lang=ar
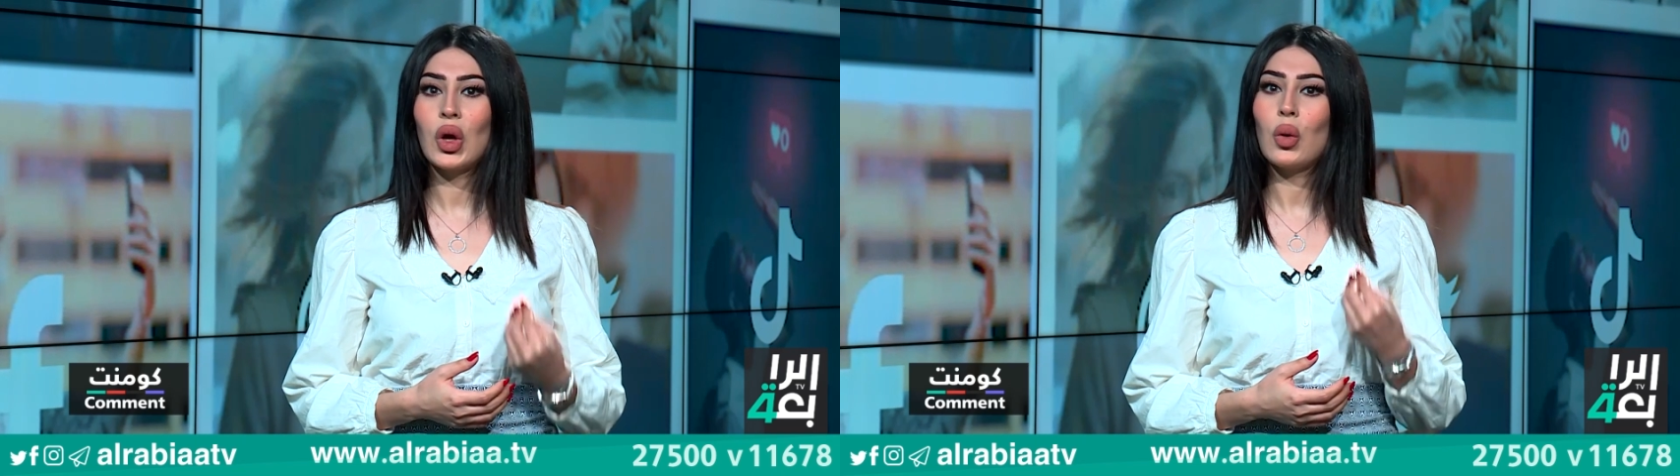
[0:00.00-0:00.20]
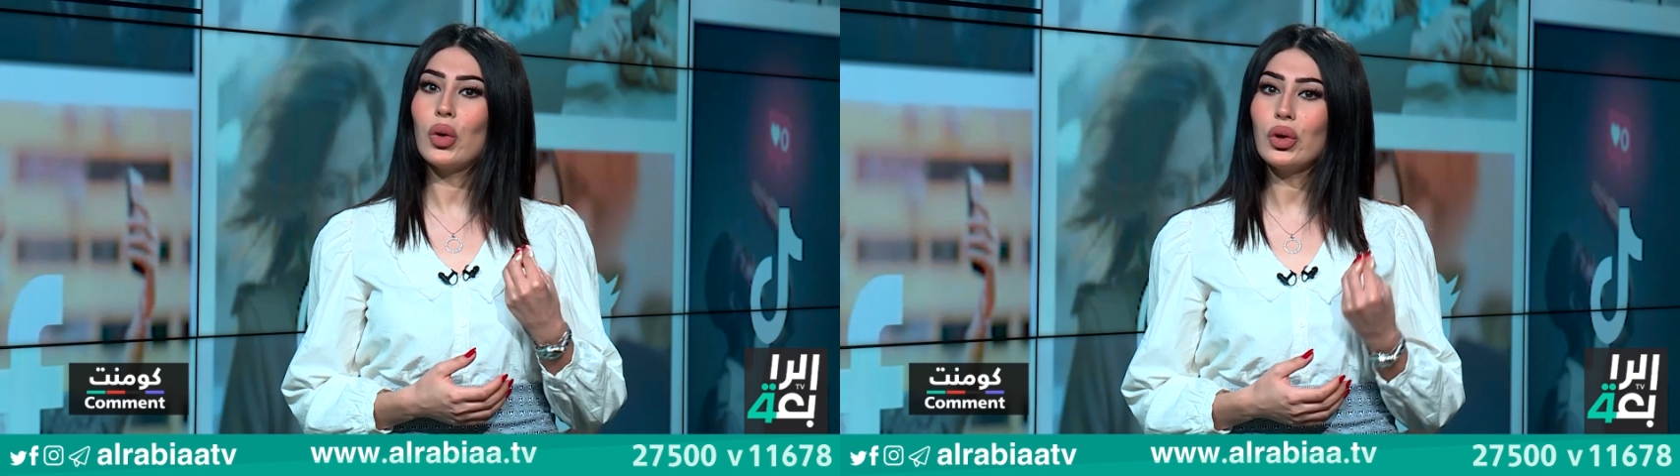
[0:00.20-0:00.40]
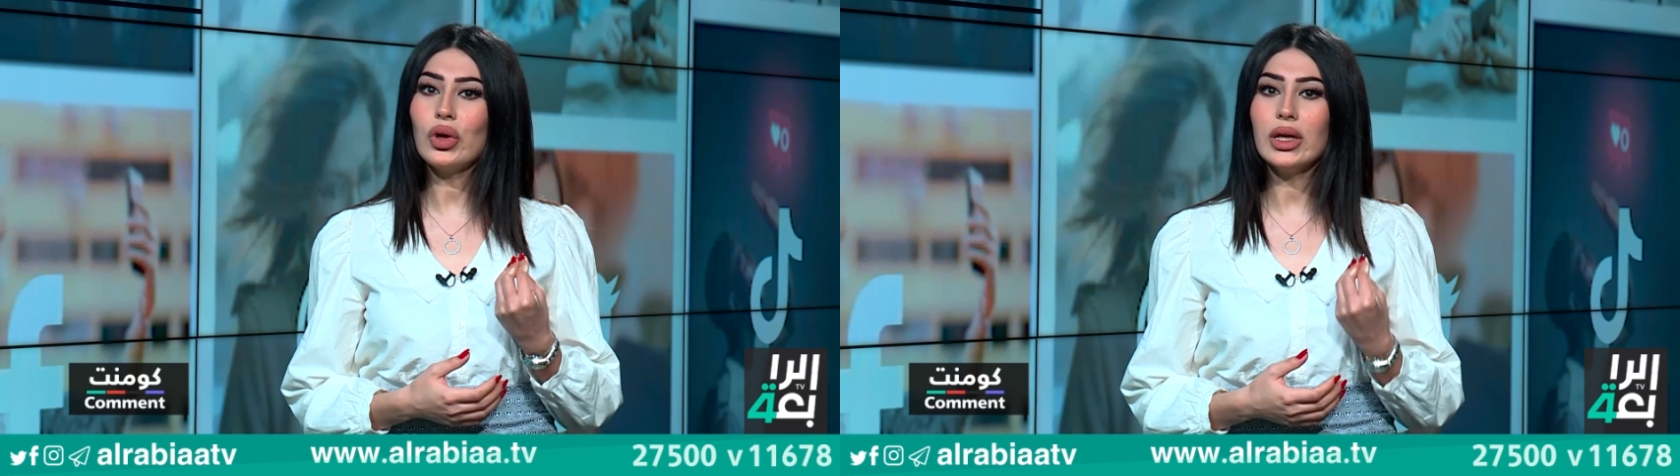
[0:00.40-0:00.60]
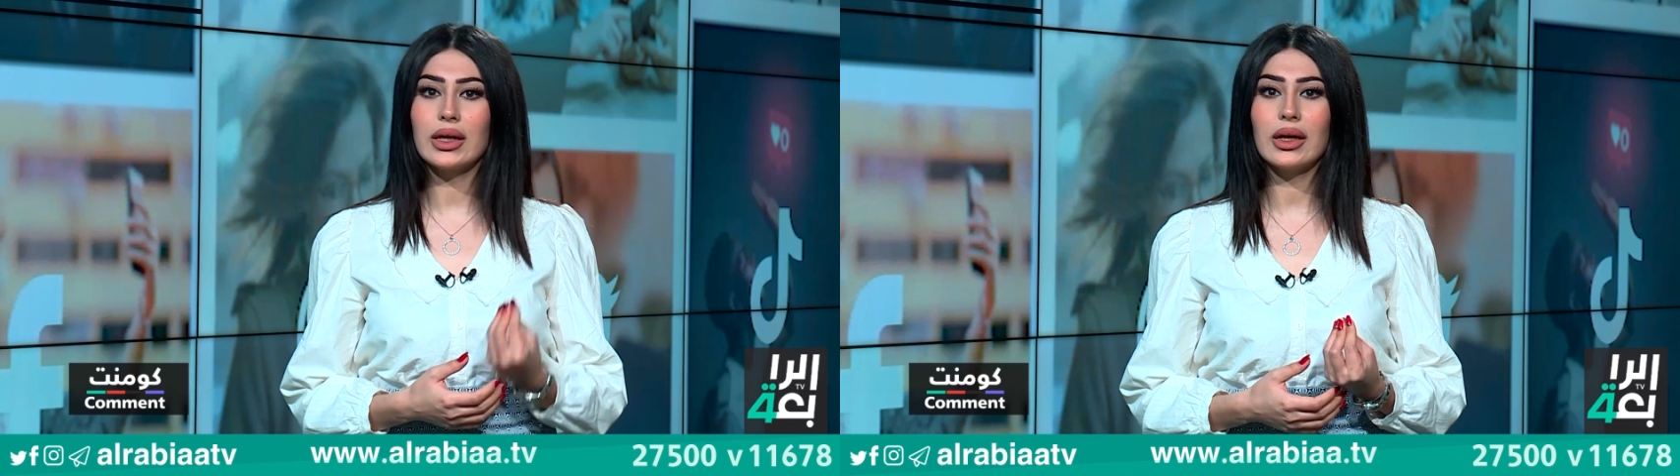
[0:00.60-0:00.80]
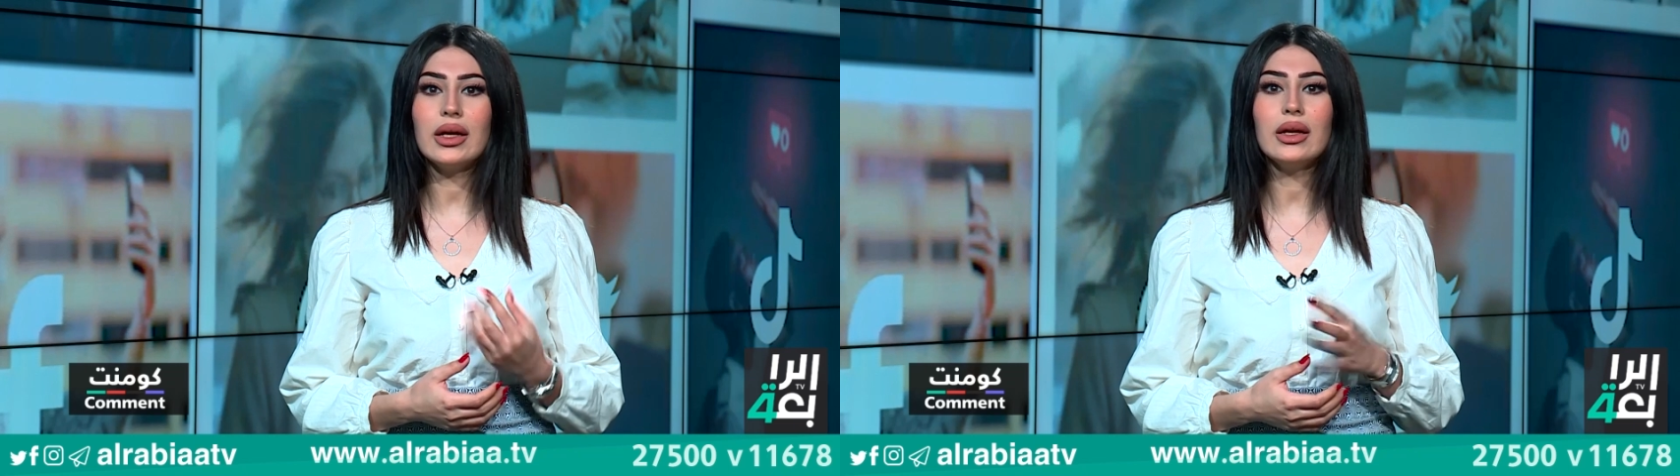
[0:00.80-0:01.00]
والكل
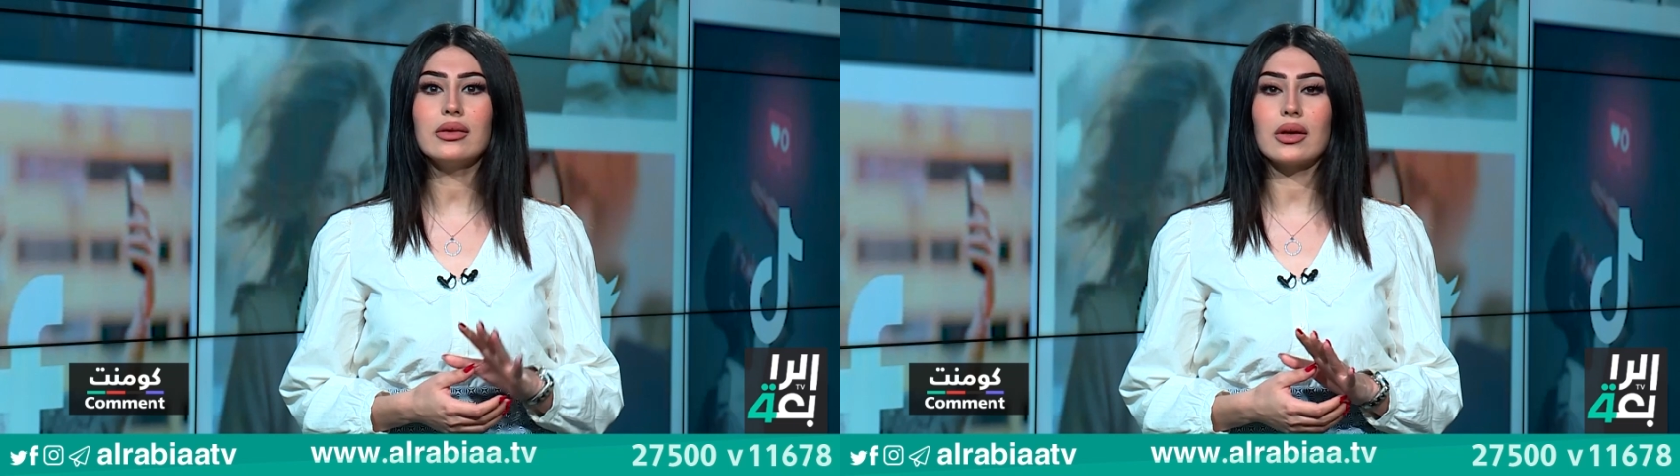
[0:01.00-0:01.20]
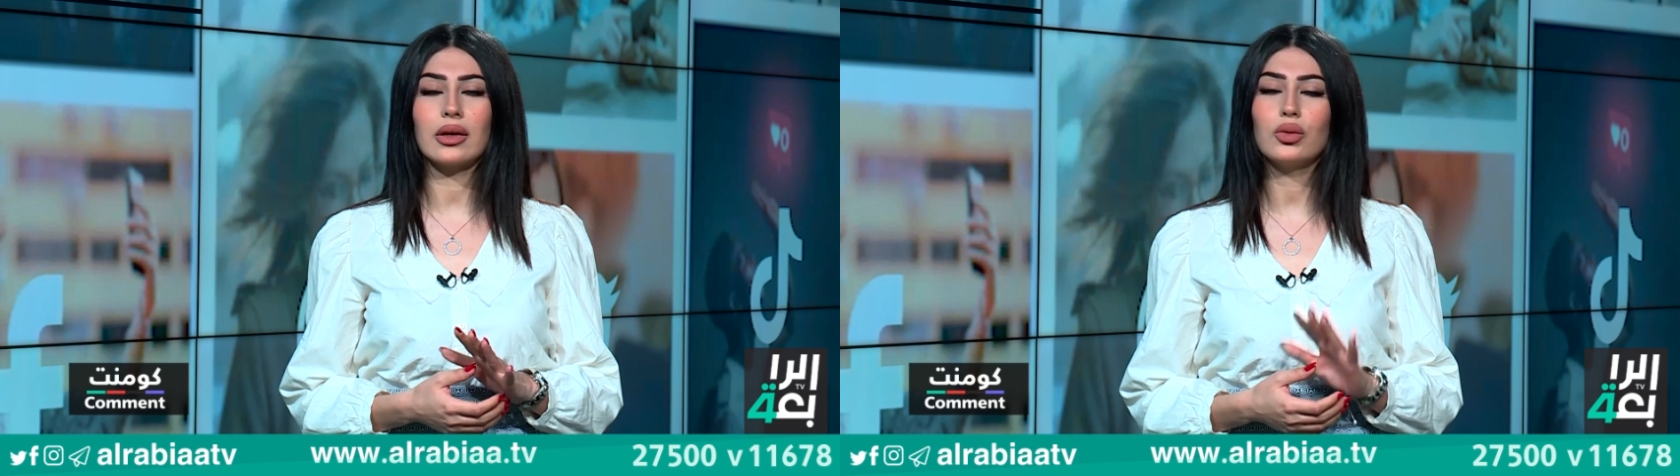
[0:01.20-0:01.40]
يقدر ينتقد